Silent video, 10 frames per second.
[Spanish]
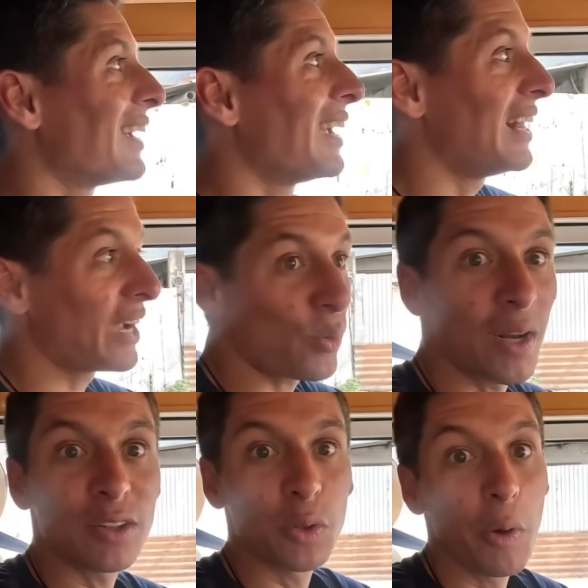en la
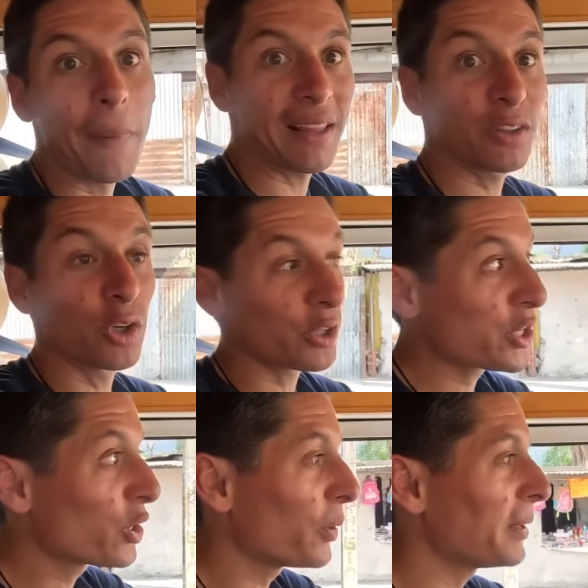cual estuvimos parando con los
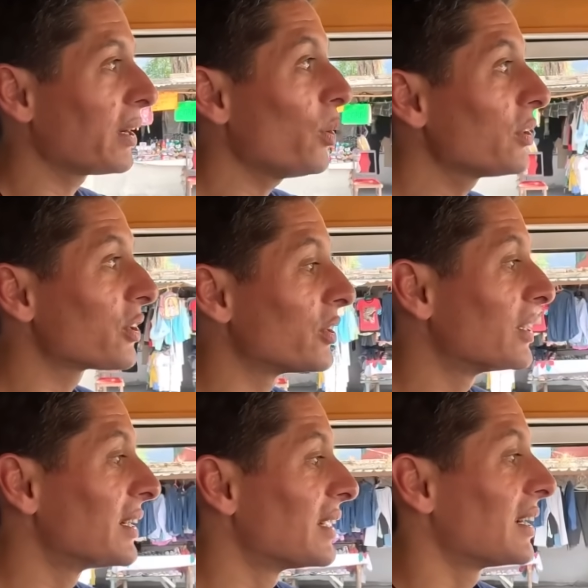chicos de Banda 4.
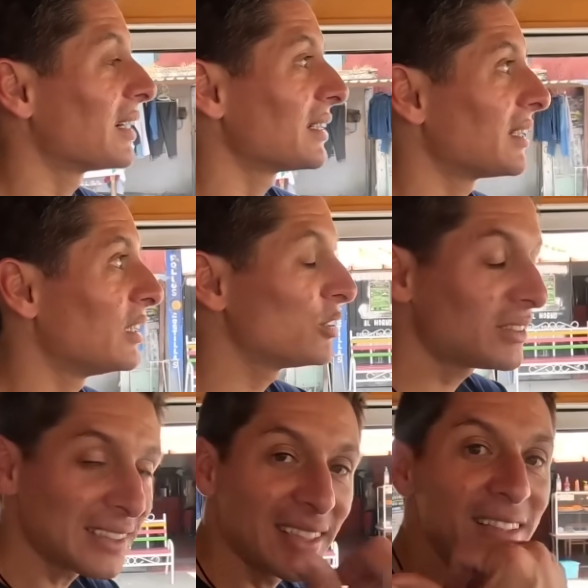Nos
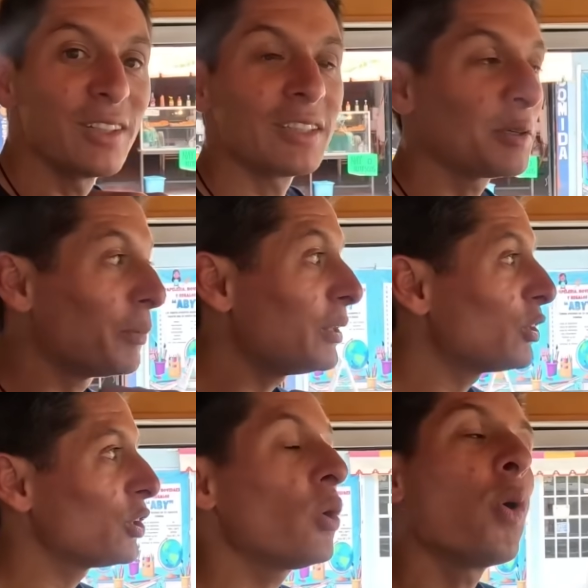está siguiendo en este momento,
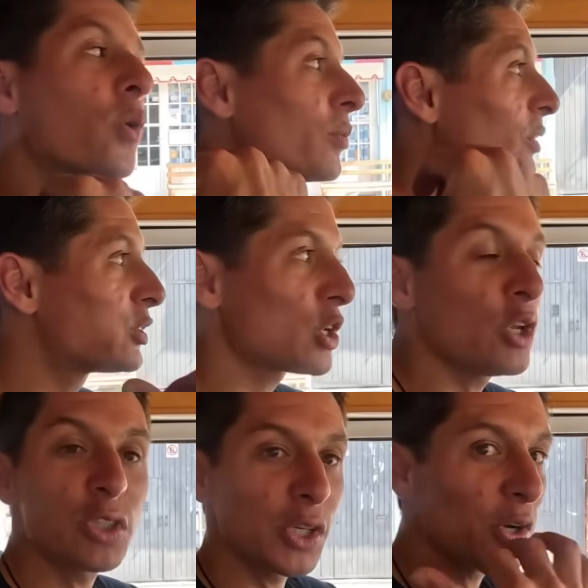dijo, yo
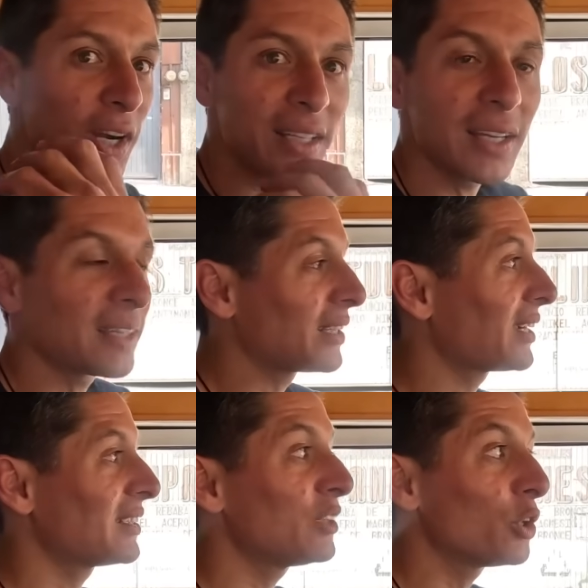lo sigo hasta que esté